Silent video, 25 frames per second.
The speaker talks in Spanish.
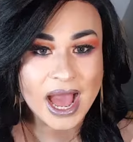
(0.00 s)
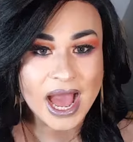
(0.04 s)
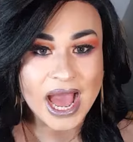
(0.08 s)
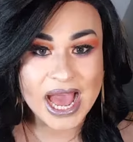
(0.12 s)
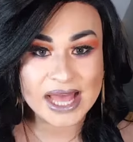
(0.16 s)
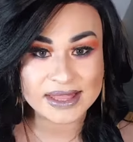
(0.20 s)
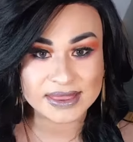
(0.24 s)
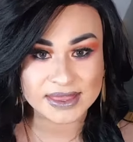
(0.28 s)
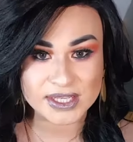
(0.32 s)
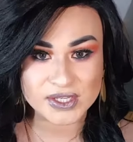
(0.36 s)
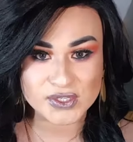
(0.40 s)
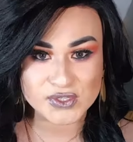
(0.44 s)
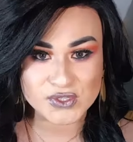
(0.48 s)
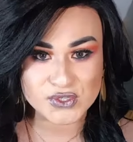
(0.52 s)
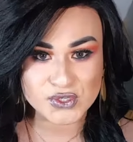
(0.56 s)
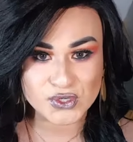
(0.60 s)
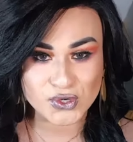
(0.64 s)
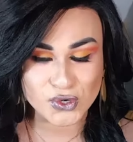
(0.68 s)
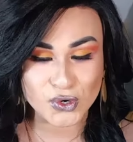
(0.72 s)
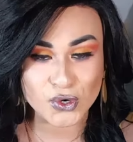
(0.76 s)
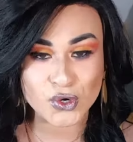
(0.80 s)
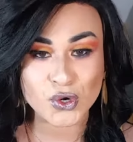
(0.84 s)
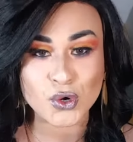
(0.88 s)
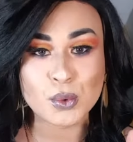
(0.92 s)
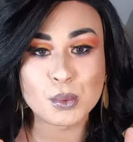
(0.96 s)

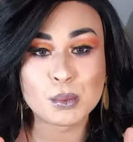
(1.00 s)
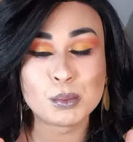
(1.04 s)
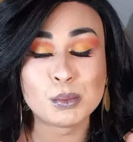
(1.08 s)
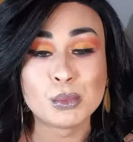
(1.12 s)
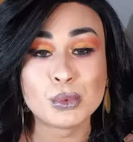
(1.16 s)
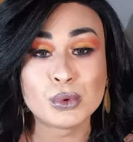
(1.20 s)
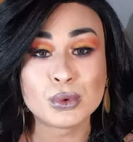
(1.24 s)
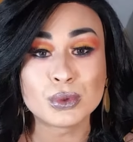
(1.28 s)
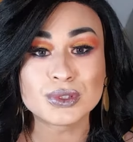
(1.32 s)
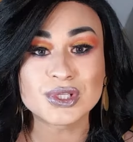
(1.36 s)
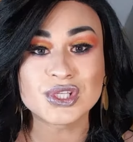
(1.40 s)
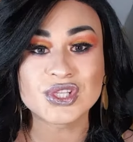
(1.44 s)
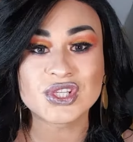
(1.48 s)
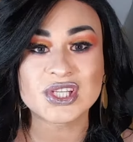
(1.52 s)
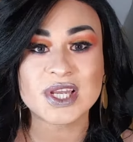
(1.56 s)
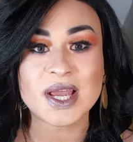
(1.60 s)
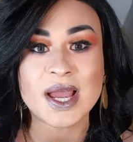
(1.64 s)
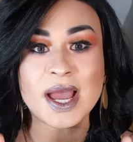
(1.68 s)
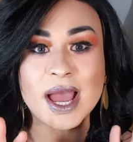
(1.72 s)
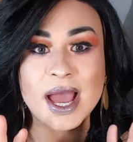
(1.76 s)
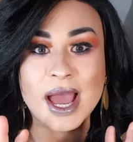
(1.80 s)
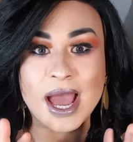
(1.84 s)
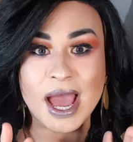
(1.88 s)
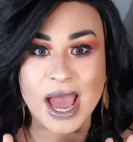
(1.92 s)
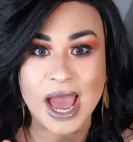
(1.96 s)
Atención,
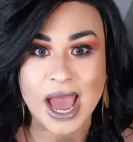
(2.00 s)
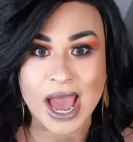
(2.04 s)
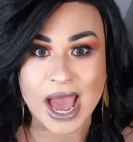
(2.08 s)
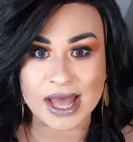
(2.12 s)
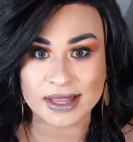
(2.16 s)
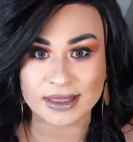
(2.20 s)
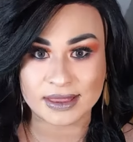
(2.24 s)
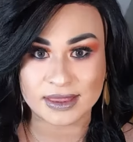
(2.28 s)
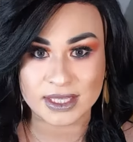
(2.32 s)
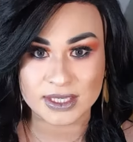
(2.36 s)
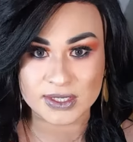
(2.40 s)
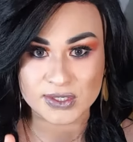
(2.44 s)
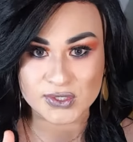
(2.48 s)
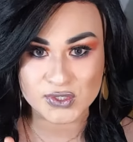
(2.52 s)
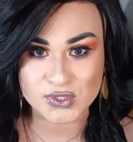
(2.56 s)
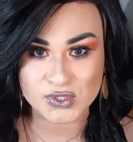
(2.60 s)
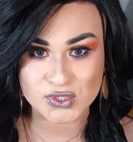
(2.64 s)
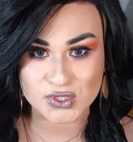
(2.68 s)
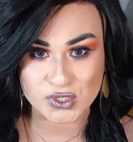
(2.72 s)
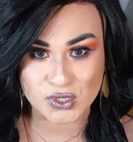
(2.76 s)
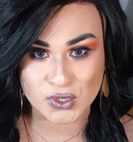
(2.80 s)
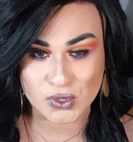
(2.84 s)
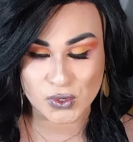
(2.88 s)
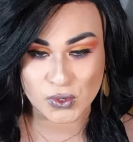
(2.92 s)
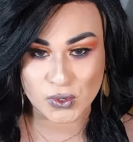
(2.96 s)
mucha
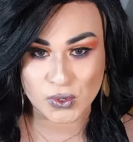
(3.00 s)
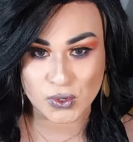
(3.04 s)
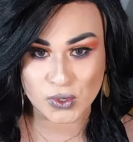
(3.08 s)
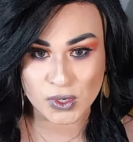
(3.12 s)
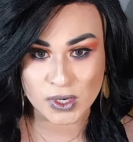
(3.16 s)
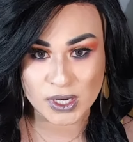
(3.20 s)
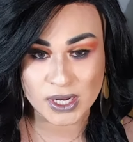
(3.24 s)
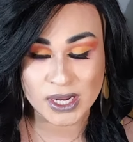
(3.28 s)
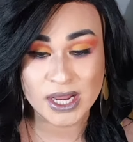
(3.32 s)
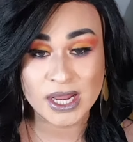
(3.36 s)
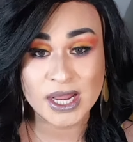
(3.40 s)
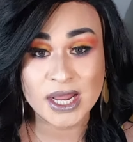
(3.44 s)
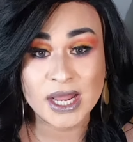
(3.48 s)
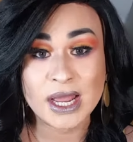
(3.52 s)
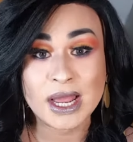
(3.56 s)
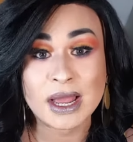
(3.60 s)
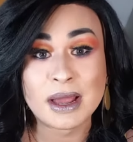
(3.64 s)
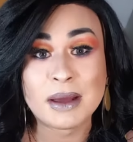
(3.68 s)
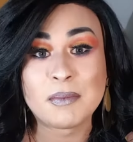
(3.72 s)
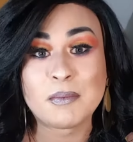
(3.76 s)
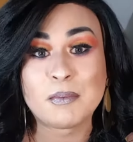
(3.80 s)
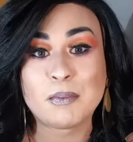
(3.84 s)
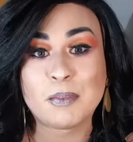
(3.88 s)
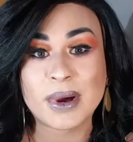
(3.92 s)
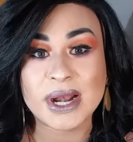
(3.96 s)
atención.
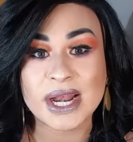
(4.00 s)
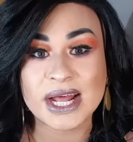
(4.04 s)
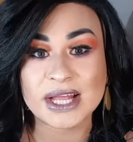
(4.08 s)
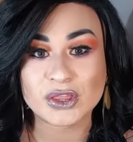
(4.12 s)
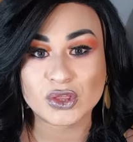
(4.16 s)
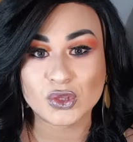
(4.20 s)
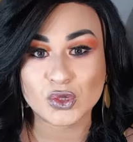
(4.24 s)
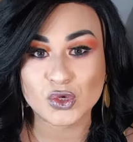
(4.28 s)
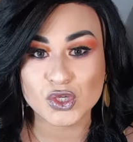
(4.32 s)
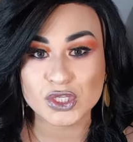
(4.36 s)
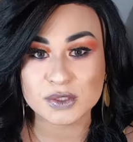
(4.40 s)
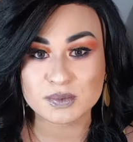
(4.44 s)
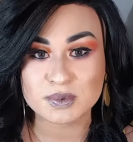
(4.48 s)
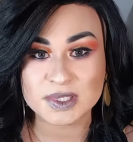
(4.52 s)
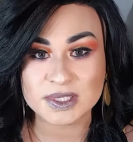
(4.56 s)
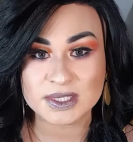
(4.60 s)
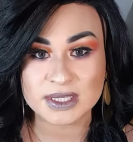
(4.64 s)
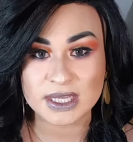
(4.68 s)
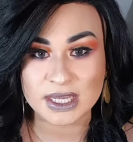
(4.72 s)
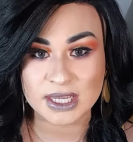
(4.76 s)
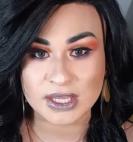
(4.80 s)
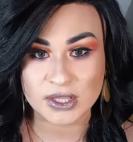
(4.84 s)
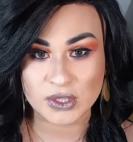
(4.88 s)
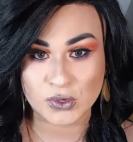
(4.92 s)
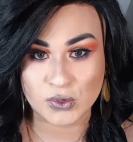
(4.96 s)
Para todos mis
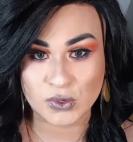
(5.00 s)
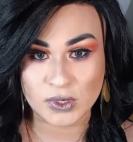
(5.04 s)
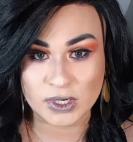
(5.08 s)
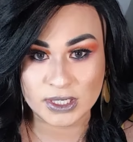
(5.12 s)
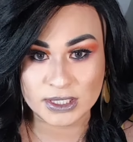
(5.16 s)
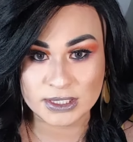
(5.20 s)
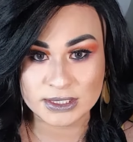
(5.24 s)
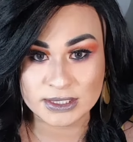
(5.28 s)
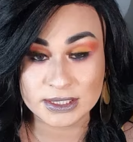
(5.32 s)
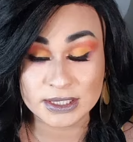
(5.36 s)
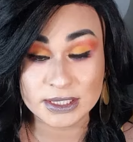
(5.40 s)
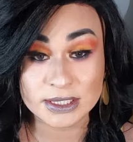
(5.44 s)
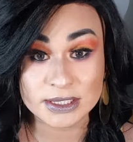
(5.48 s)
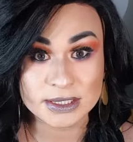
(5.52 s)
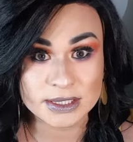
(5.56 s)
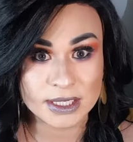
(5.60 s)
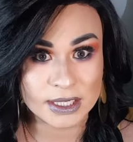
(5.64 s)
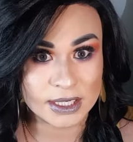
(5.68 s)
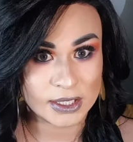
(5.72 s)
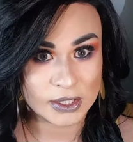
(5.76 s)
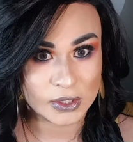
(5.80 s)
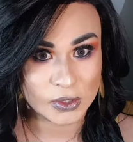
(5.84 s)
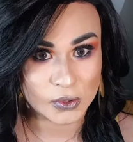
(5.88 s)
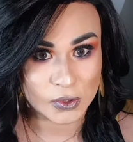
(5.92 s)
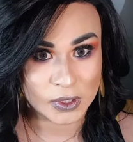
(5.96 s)
seguidores y
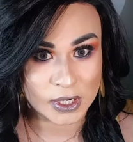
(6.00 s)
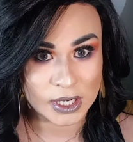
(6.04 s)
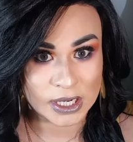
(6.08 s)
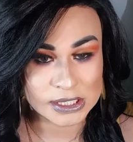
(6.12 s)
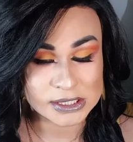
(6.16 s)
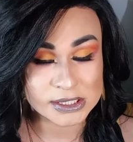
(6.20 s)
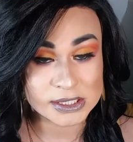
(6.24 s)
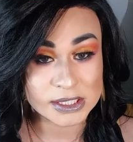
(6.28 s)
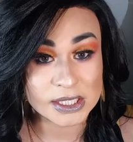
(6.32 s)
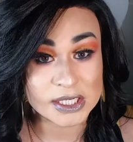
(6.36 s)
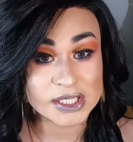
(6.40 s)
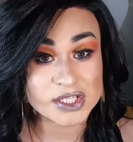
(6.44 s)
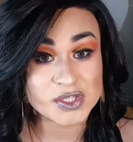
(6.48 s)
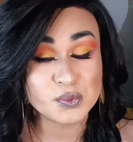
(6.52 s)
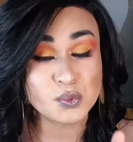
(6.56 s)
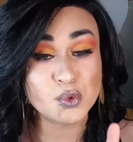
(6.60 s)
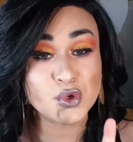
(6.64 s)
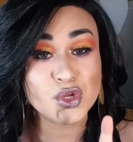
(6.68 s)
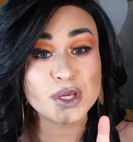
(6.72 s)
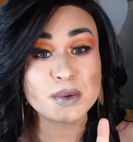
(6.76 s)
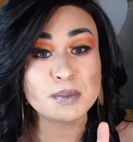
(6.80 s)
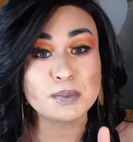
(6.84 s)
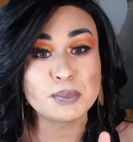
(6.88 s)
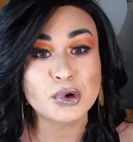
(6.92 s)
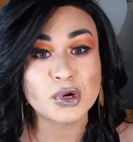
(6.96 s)
seguidoras, es
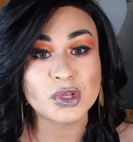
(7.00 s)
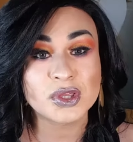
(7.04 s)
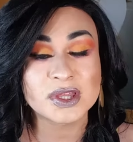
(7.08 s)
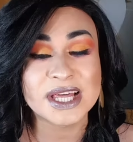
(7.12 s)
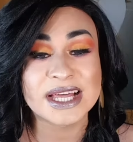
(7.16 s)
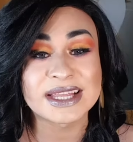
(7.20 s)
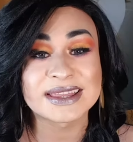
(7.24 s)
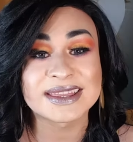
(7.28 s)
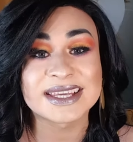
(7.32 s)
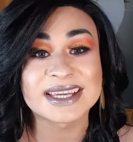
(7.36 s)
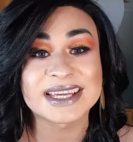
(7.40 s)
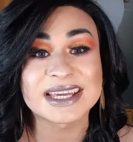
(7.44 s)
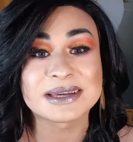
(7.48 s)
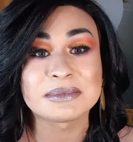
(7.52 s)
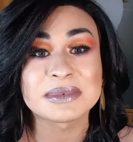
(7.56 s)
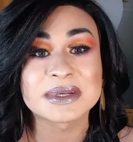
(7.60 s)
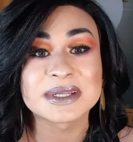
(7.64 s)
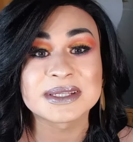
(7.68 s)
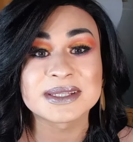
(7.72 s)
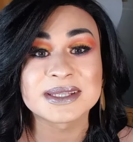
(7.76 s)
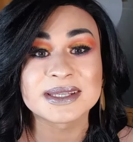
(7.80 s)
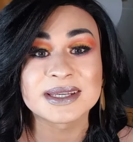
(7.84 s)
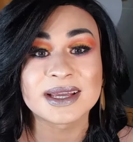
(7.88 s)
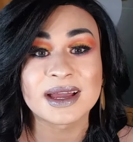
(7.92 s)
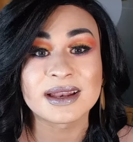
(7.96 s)
muy importante que
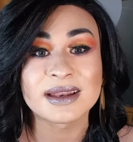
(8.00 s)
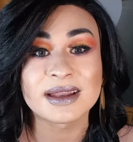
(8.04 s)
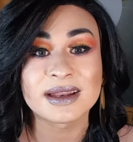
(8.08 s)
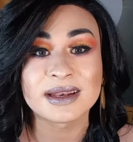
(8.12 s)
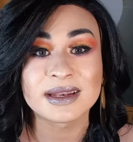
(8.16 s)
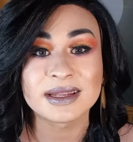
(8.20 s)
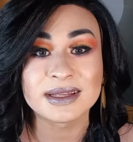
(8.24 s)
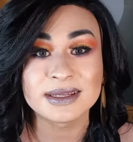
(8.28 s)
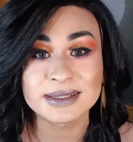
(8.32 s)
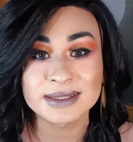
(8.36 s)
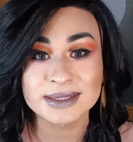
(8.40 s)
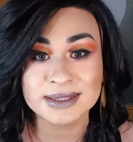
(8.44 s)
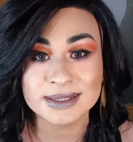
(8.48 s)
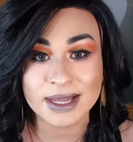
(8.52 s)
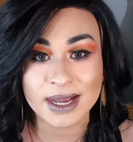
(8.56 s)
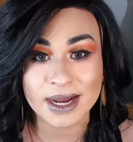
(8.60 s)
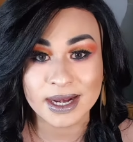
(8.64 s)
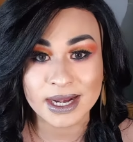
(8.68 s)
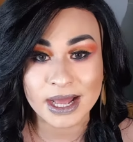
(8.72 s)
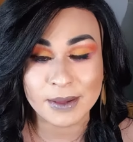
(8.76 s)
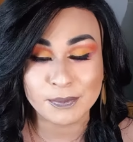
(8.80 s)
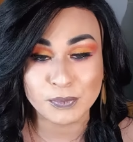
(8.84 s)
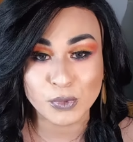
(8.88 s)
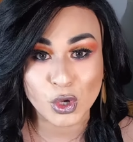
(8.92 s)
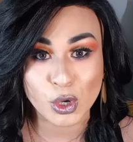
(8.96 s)
me sigan en
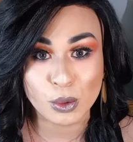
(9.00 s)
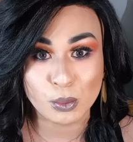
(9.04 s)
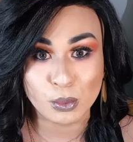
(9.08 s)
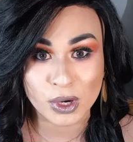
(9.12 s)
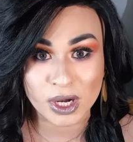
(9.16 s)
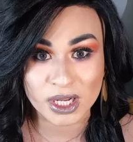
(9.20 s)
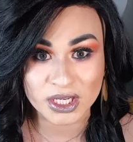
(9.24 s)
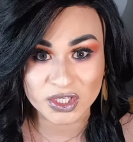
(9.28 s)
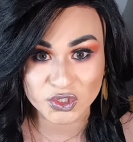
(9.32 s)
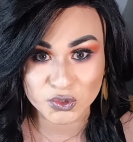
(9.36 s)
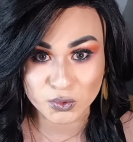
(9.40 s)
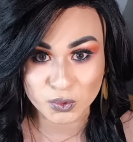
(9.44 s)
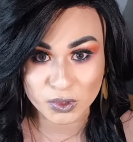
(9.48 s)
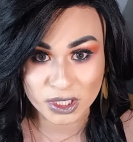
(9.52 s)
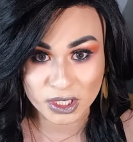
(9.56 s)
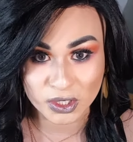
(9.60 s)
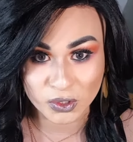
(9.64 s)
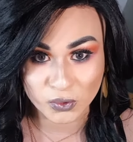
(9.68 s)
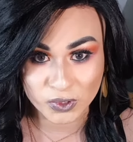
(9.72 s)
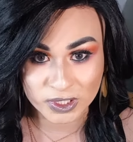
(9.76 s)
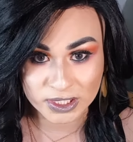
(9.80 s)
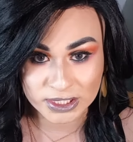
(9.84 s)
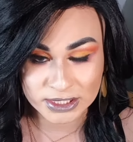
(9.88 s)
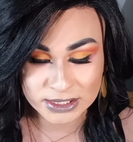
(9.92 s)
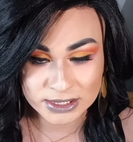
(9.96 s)
Instagram como la Chule
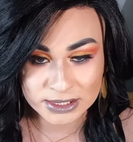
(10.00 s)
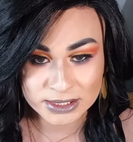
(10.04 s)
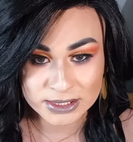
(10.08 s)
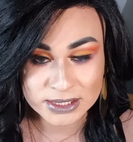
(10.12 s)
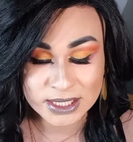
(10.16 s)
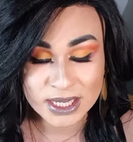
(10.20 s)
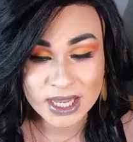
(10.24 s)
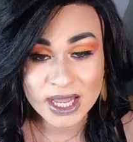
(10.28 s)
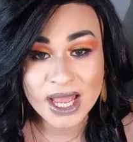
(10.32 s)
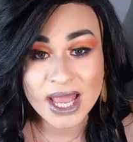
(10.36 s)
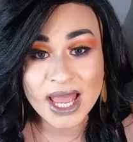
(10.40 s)
Ruiz